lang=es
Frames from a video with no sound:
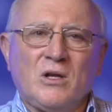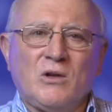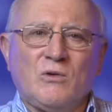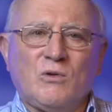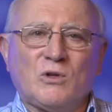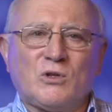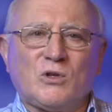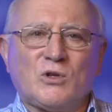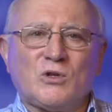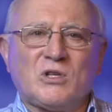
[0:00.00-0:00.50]

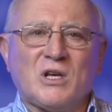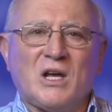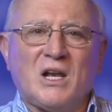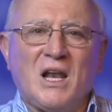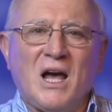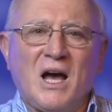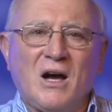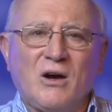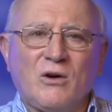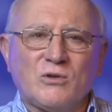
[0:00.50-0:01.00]
Nuestros
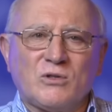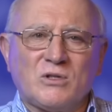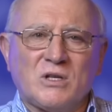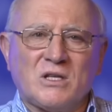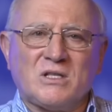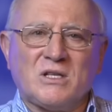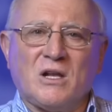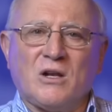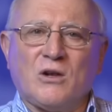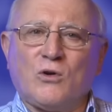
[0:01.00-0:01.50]
halagos
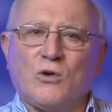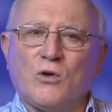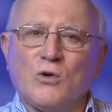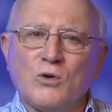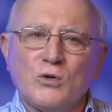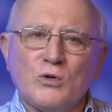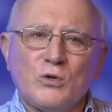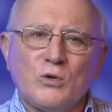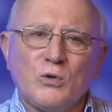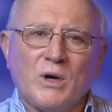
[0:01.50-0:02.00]
hacia el
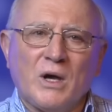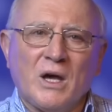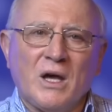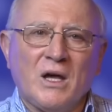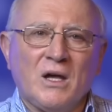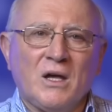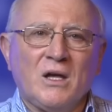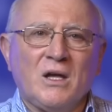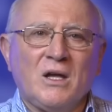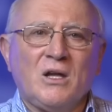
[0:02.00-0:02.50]

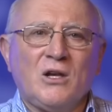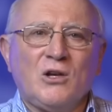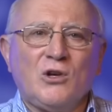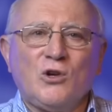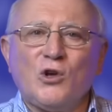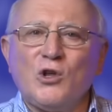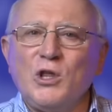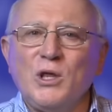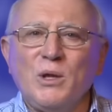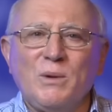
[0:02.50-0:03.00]
cónyuge
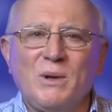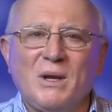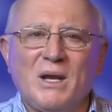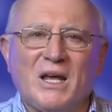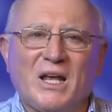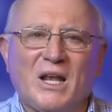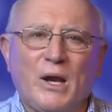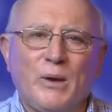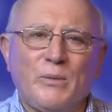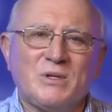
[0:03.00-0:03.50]
no deben
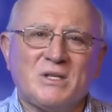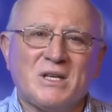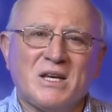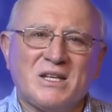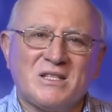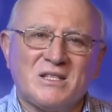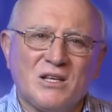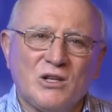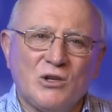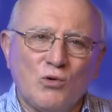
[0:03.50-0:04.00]

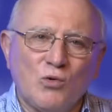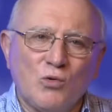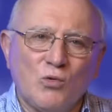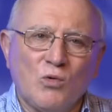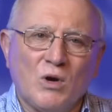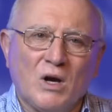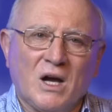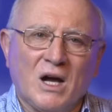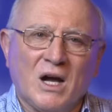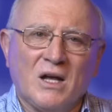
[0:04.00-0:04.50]
eclipsarse
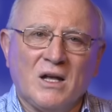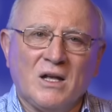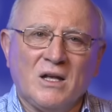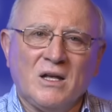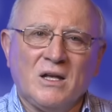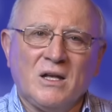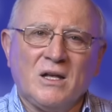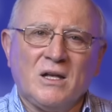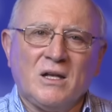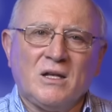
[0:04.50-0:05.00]
nunca,
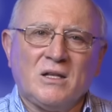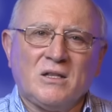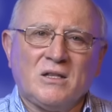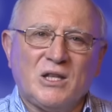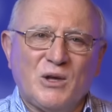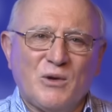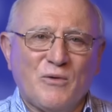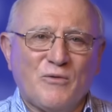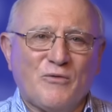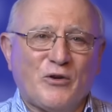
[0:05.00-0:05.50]

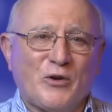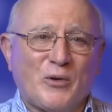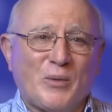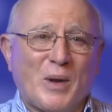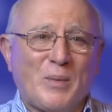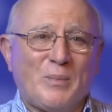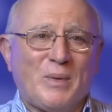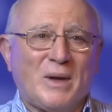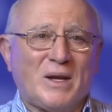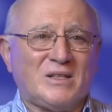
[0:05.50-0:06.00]
deben
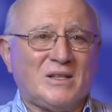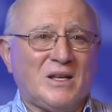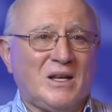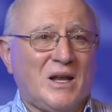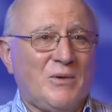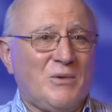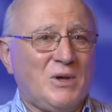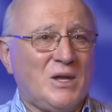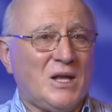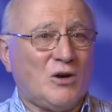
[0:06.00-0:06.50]
formar parte de
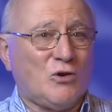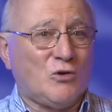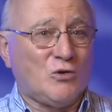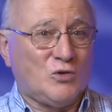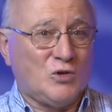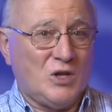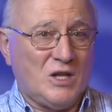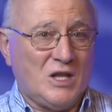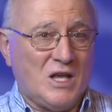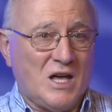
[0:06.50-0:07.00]
la vida
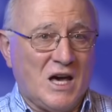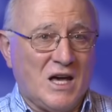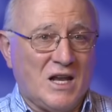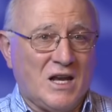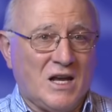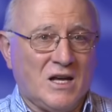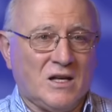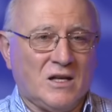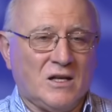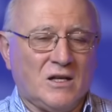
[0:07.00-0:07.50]

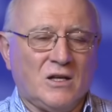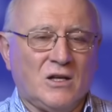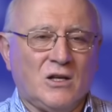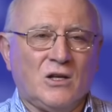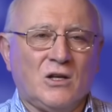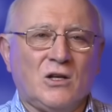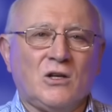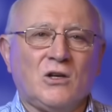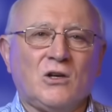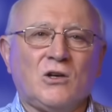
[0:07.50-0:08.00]
cotidiana.
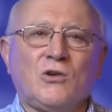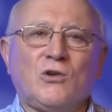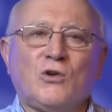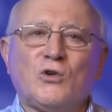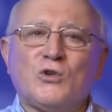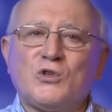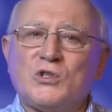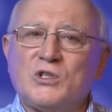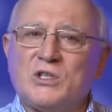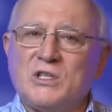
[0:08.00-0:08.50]

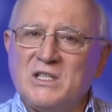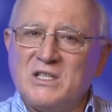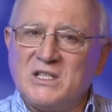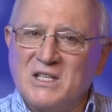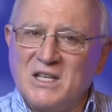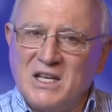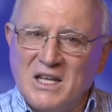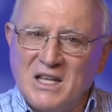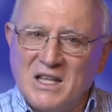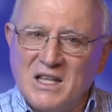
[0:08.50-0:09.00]
Con
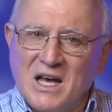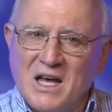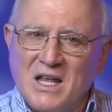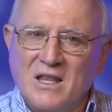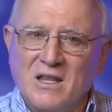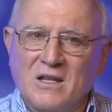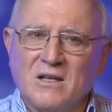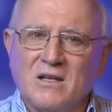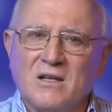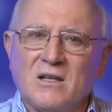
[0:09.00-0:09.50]

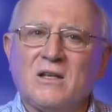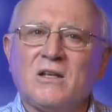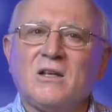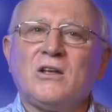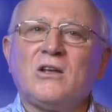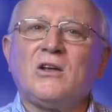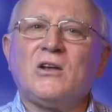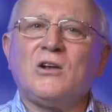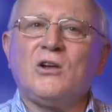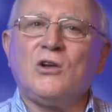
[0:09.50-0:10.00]
sinceridad,
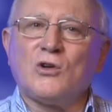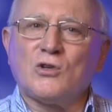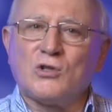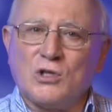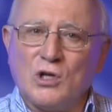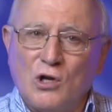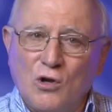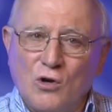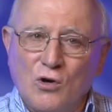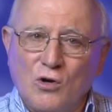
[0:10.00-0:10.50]

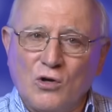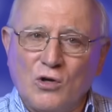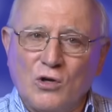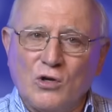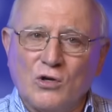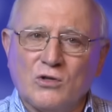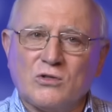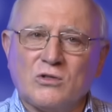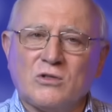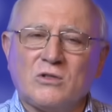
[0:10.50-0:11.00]
los
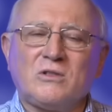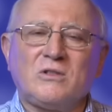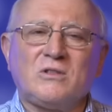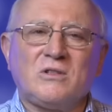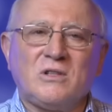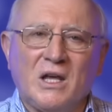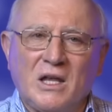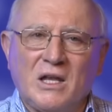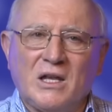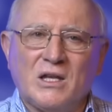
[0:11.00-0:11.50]
elogios
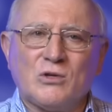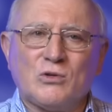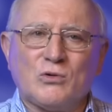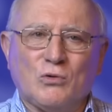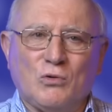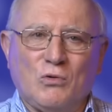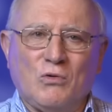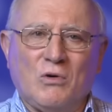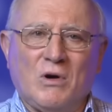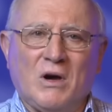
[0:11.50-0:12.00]
tienen
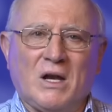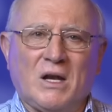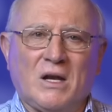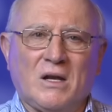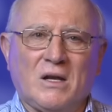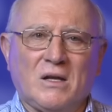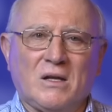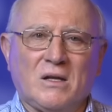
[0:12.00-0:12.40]
su lugar.